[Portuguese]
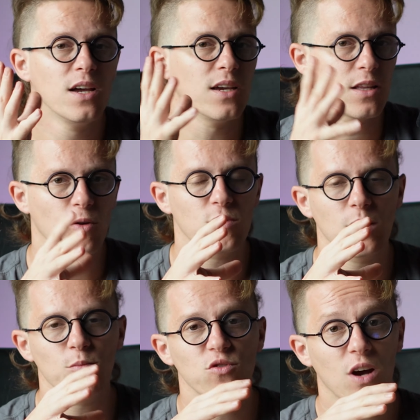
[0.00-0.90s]
Então
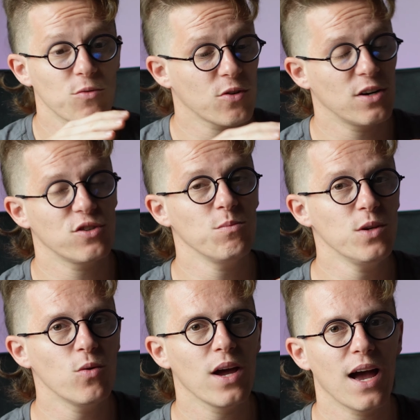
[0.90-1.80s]
temos já um celular de
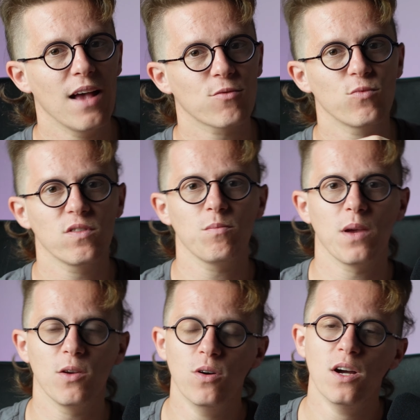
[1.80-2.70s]
mil reais com
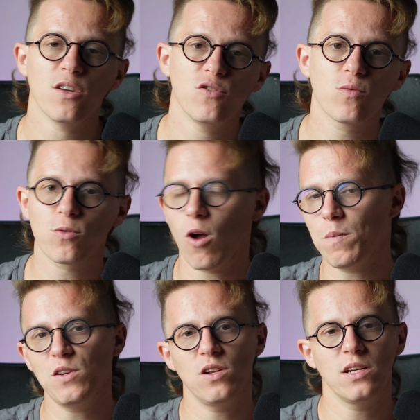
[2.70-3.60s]
desempenho de um
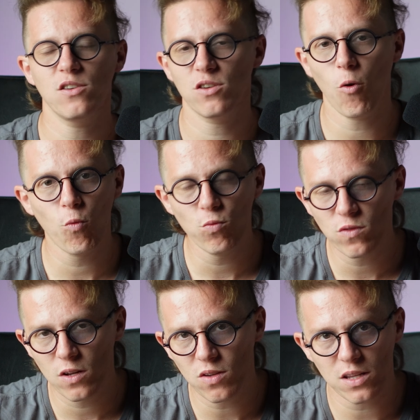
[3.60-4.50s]
top de linha de alguns
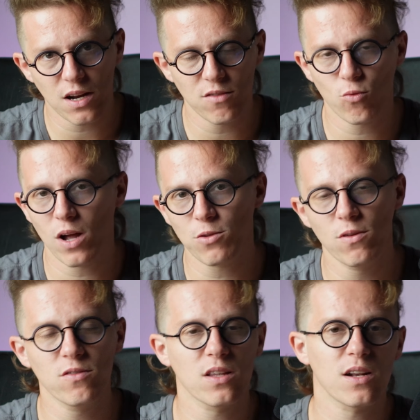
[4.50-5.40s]
anos atrás, quatro
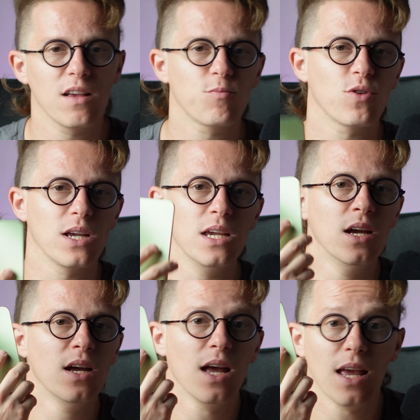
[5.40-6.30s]
anos atrás por aí,
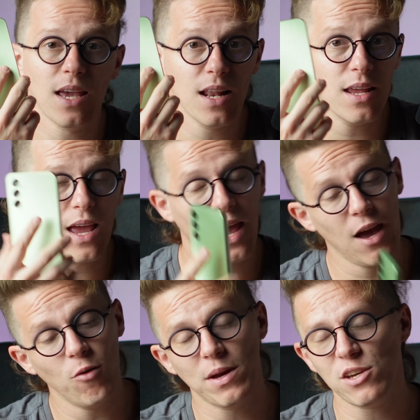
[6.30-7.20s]
ele
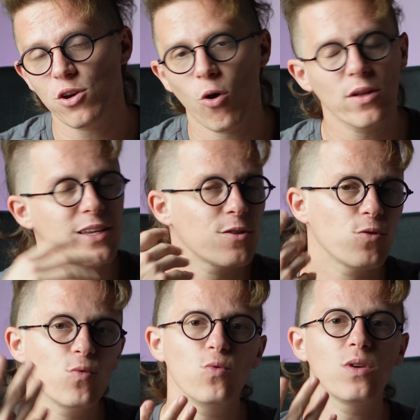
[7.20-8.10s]
realmente roda
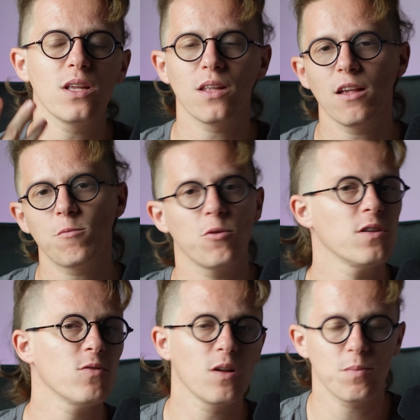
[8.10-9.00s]
tudo que tem
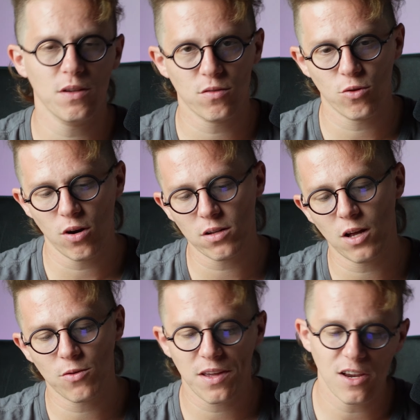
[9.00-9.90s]
disponível na Play Store.
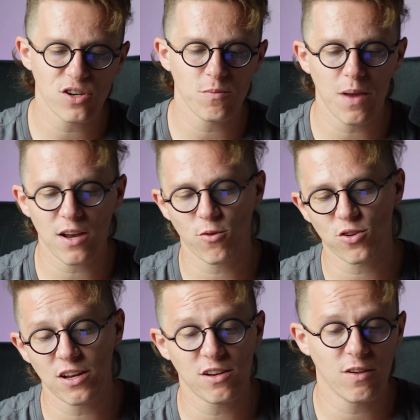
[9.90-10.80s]
Claro que Genshin Impact,
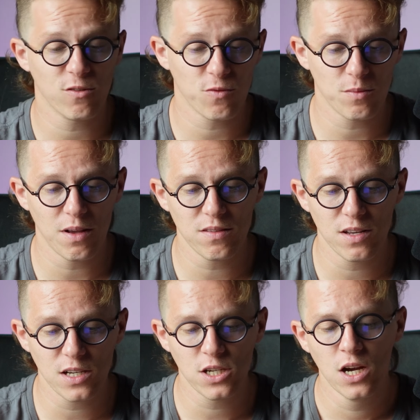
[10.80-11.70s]
Fortnite ele vai sofrer
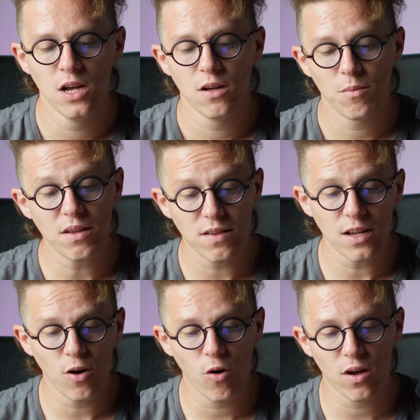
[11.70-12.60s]
bastante, mas
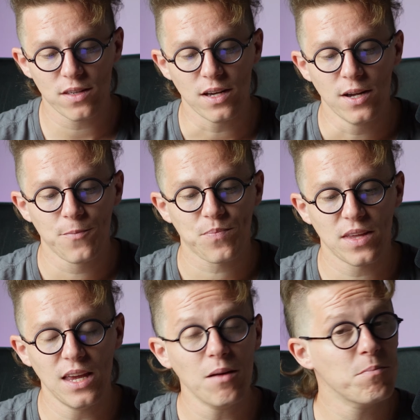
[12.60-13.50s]
ele roda.
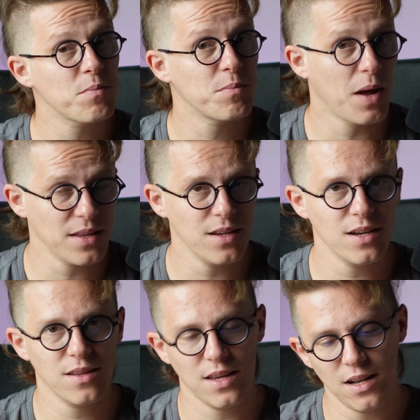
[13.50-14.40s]
E a
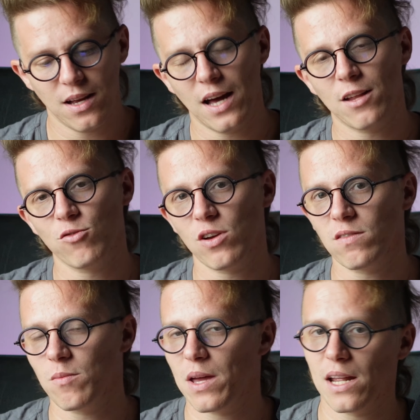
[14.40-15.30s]
bateria dele, cara, no
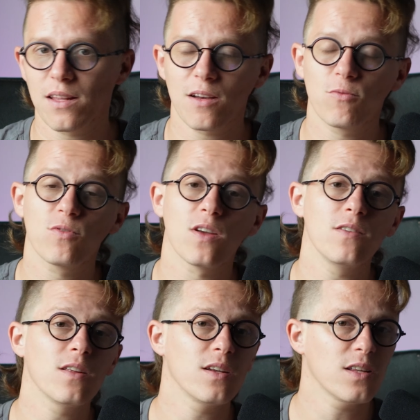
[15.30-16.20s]
GSM Arena tá com
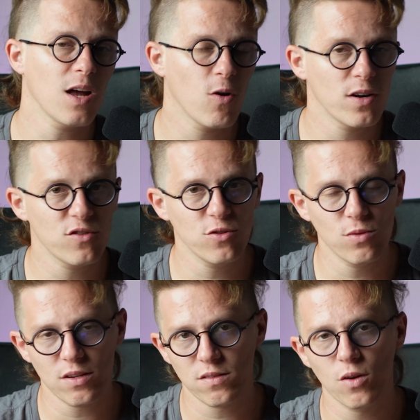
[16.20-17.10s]
130 horas de
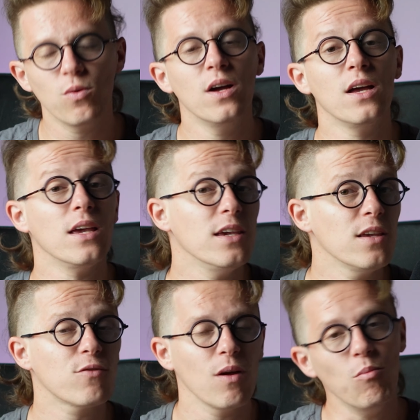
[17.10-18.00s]
duração, e
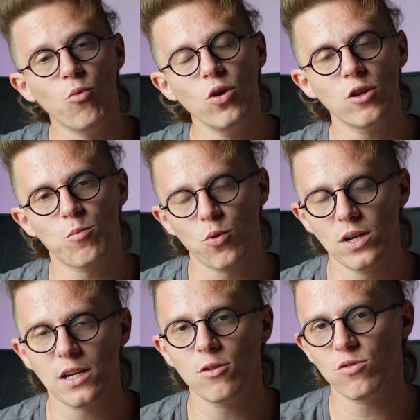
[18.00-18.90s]
isso é muito pro
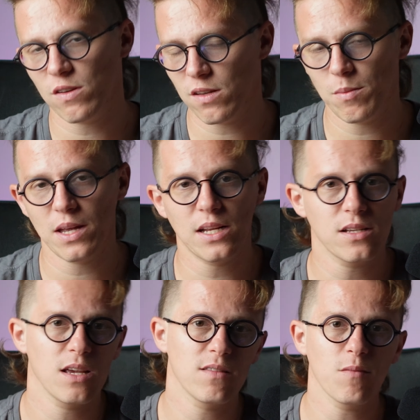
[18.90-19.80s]
ranking do GSM Arena,
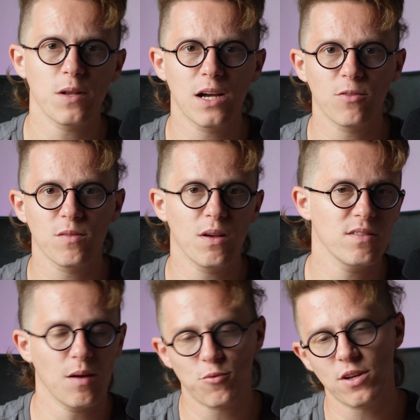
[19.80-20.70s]
que é sempre legal de se
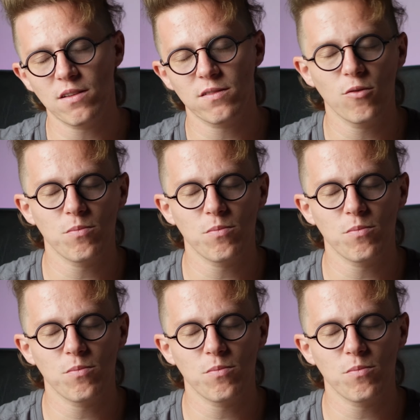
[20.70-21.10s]
basear, porque eles são